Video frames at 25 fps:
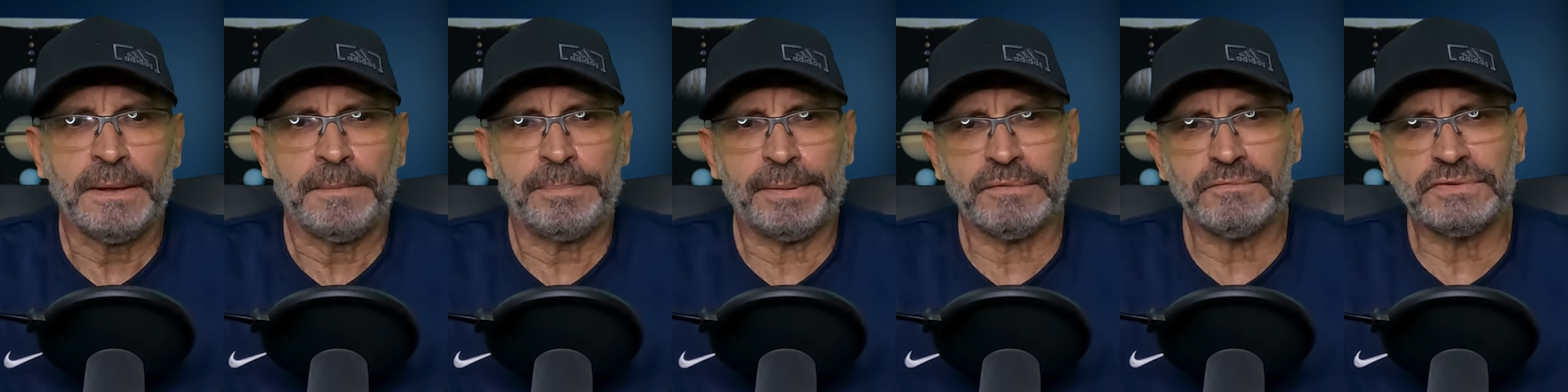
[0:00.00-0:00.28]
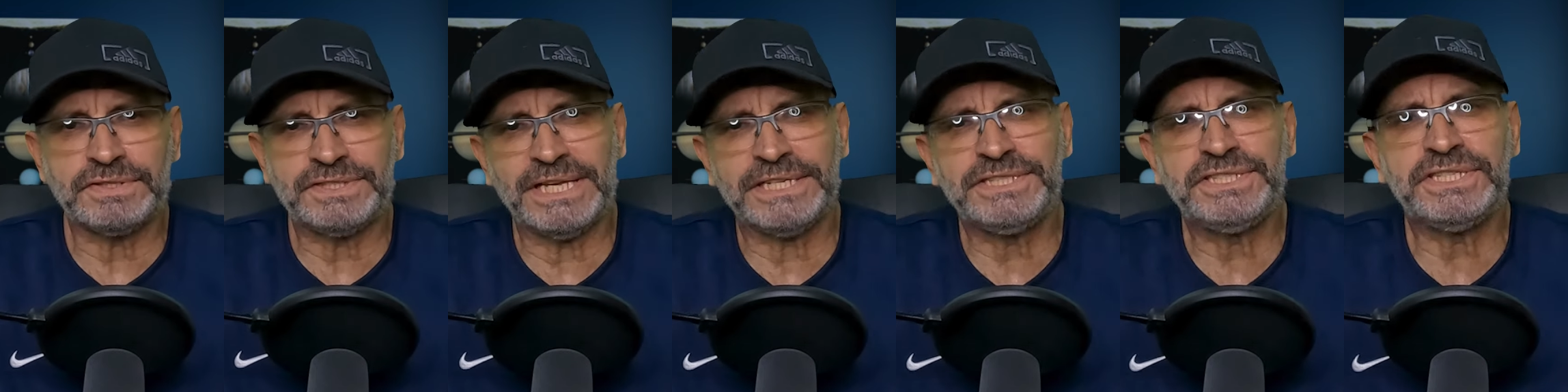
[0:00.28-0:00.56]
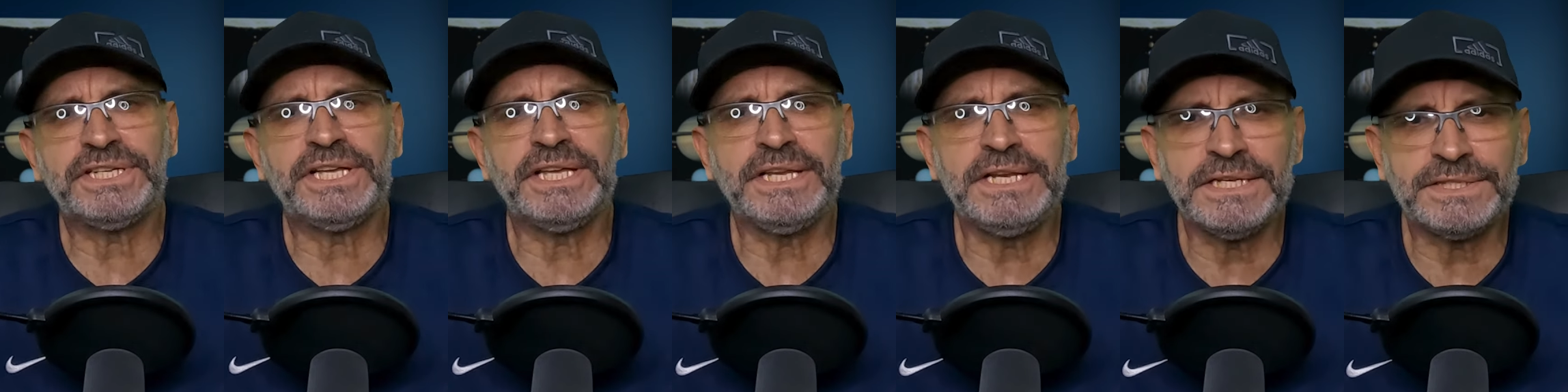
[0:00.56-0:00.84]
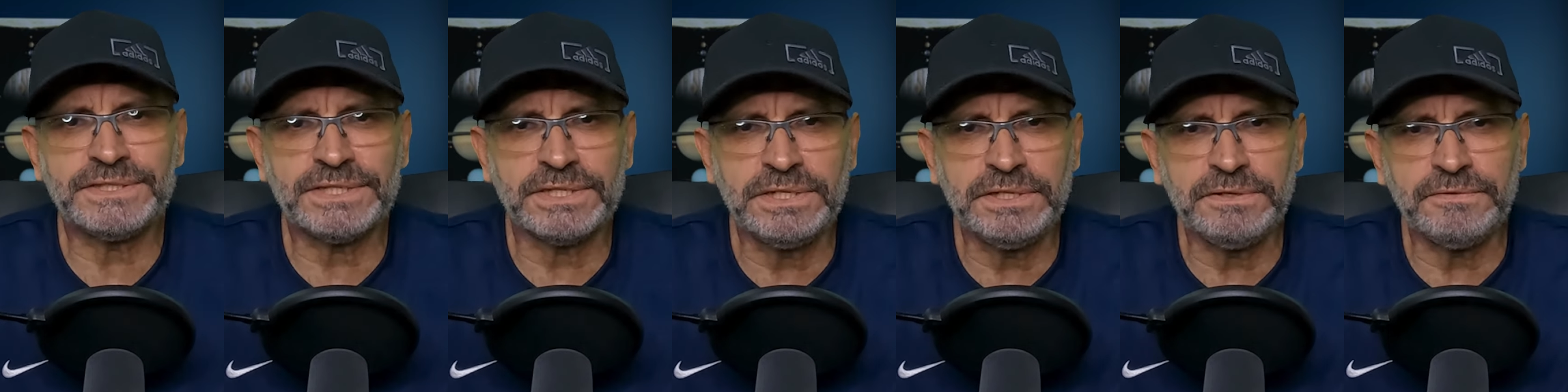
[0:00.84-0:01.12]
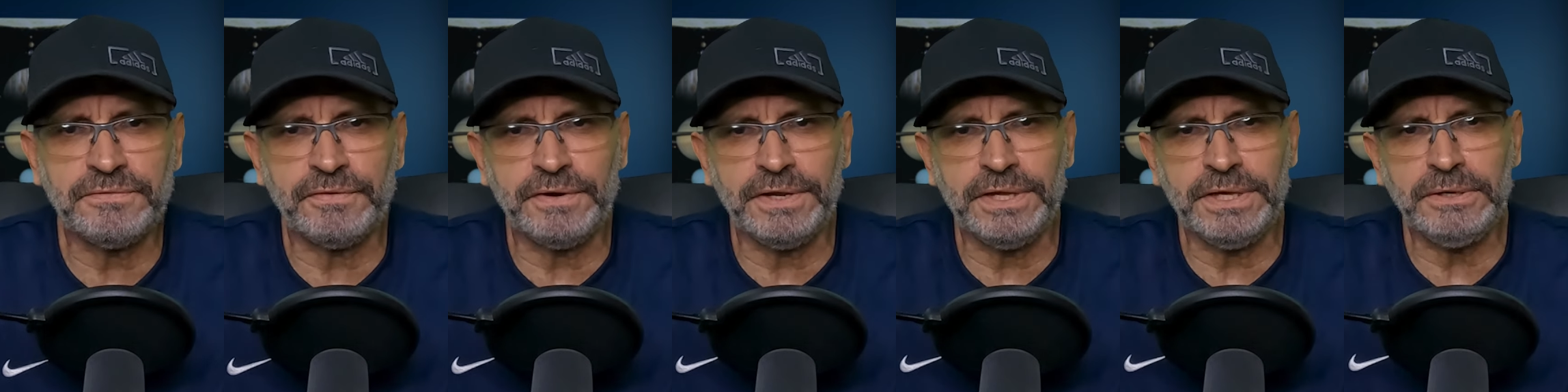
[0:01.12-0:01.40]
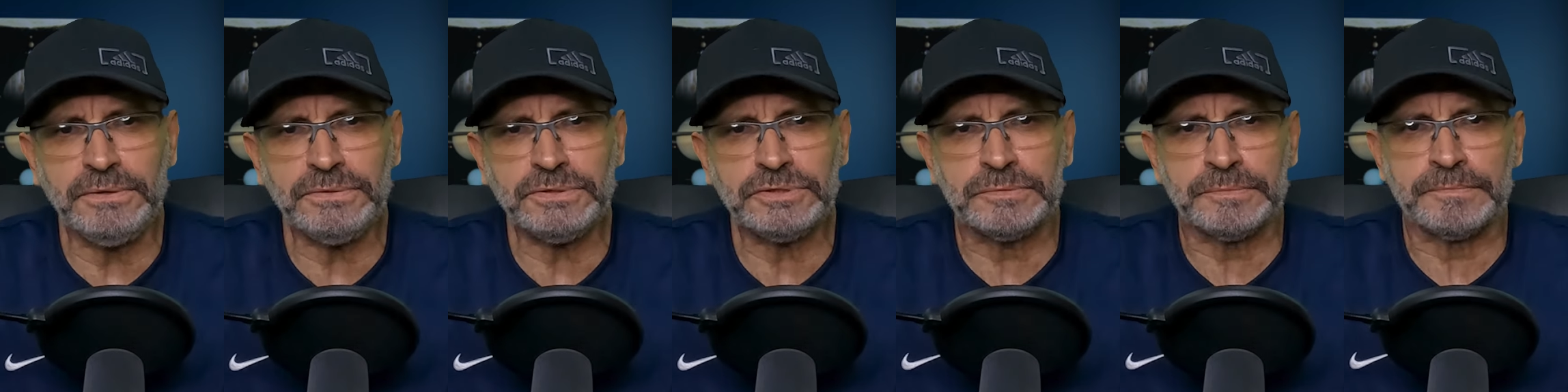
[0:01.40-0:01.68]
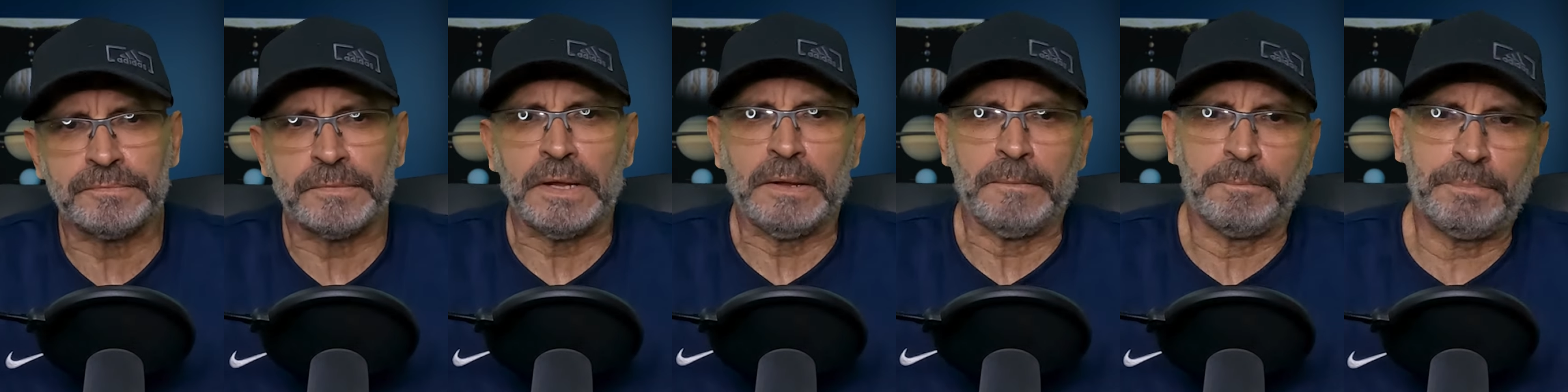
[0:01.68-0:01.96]
para você adquirir esses livrinhos
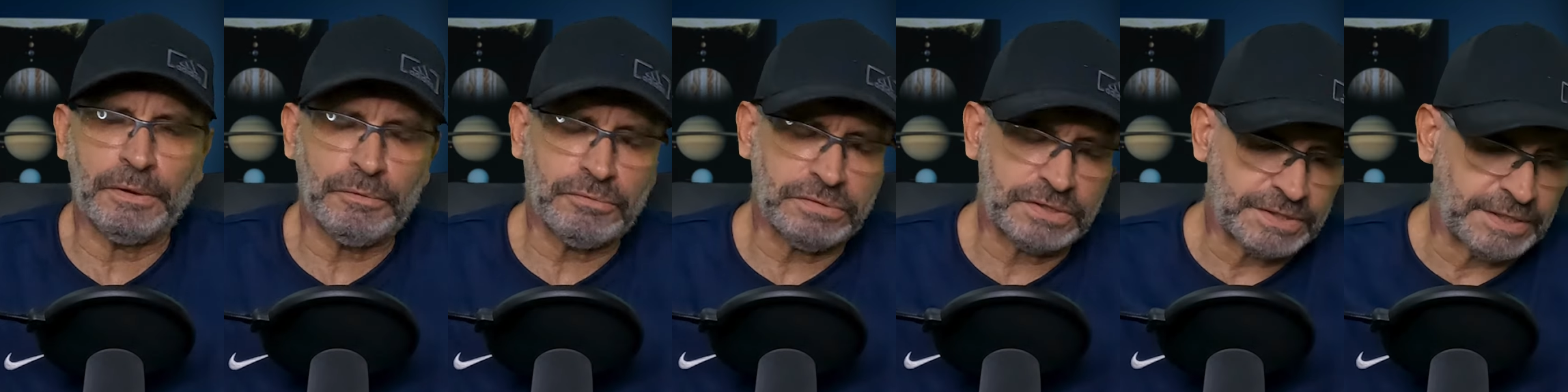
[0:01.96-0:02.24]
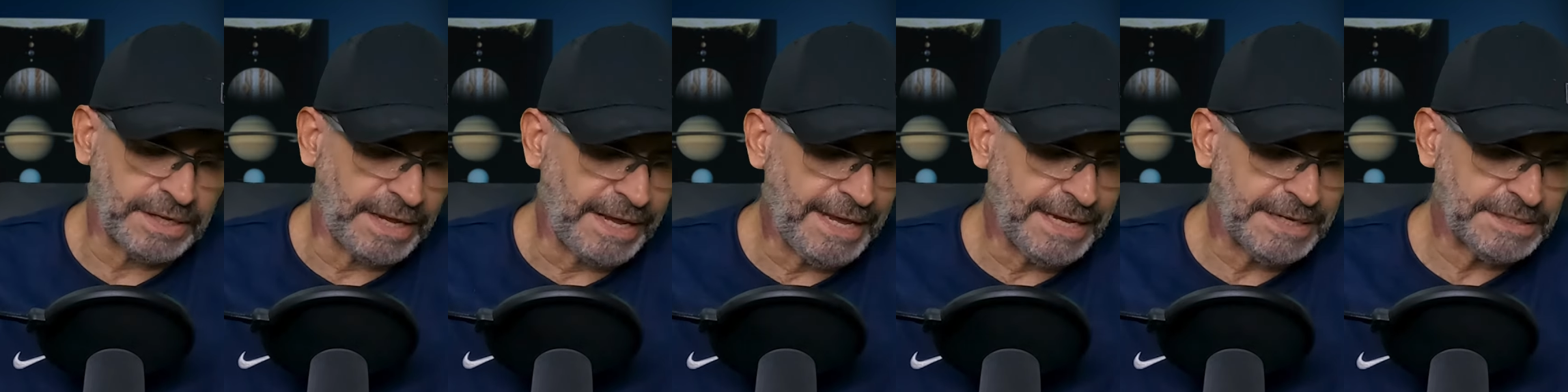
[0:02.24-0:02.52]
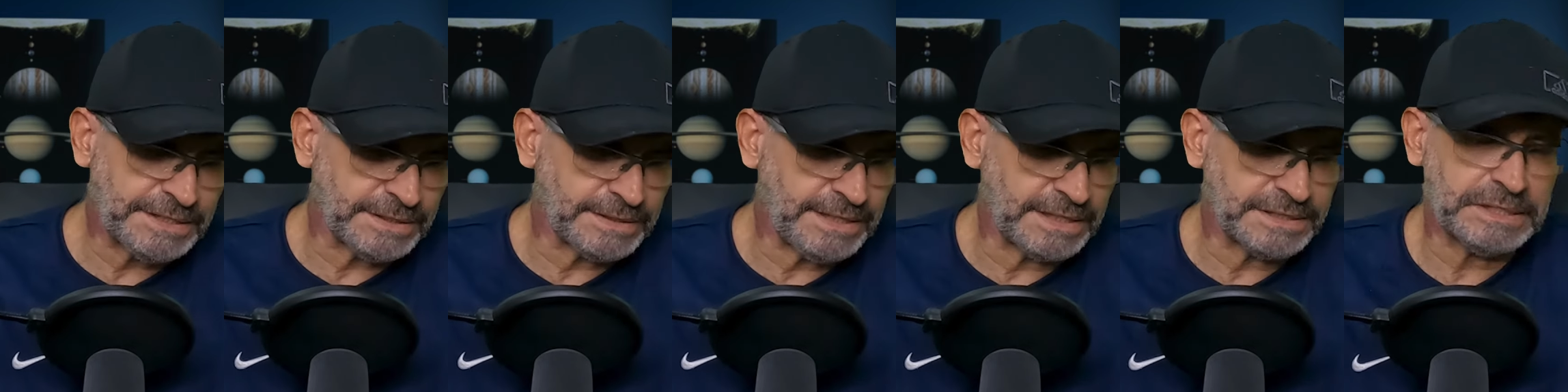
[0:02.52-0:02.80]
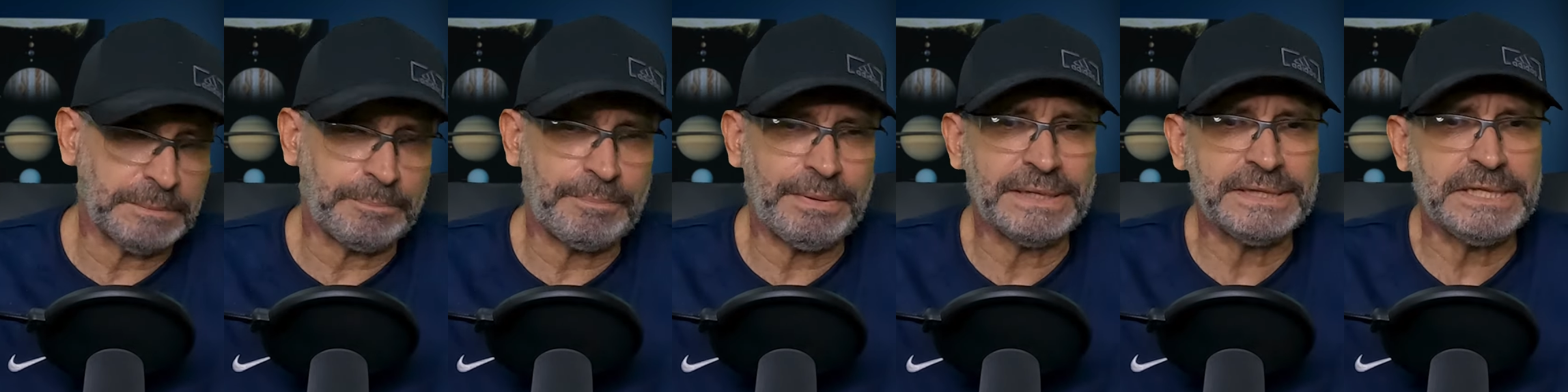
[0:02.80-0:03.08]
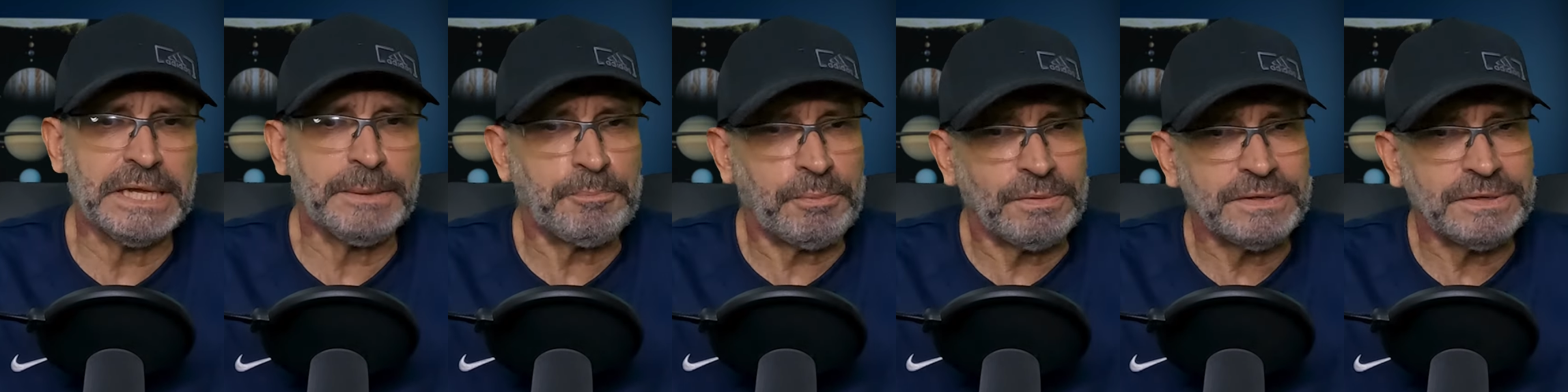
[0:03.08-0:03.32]
pelo site da CPD,